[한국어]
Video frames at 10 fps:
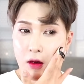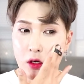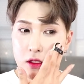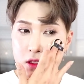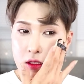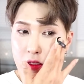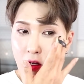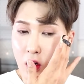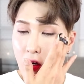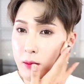훨씬
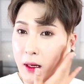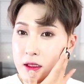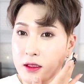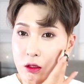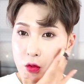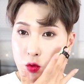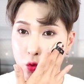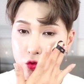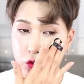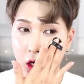더 발색도
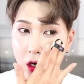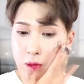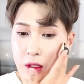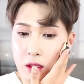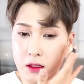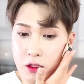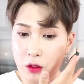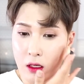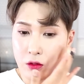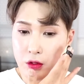좋고요 밀리지도
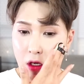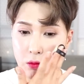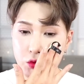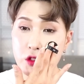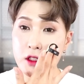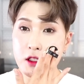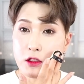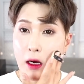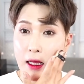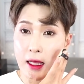않고요
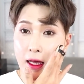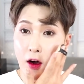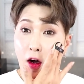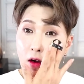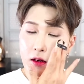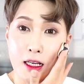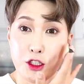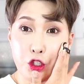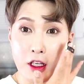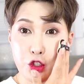뭉치지도 않아요
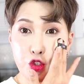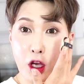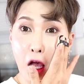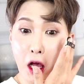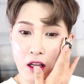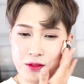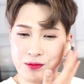아시겠죠?